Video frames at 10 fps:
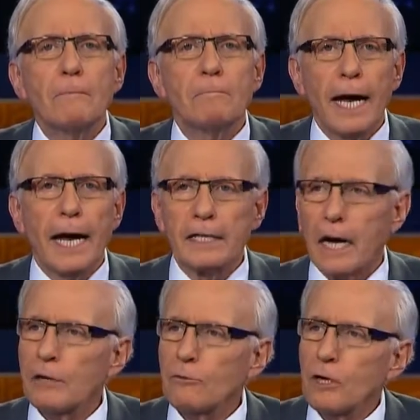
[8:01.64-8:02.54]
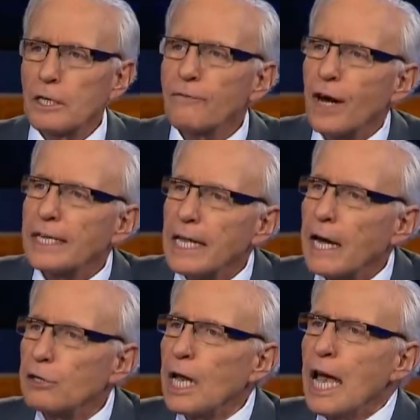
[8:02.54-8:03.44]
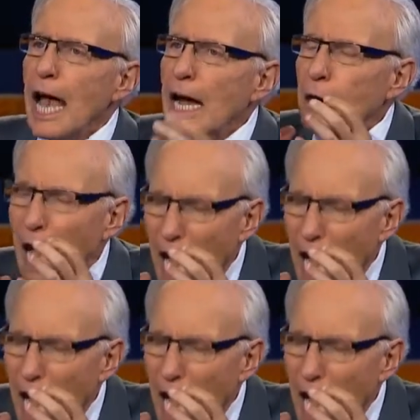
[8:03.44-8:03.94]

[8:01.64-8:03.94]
таким интересным. Я хочу услышать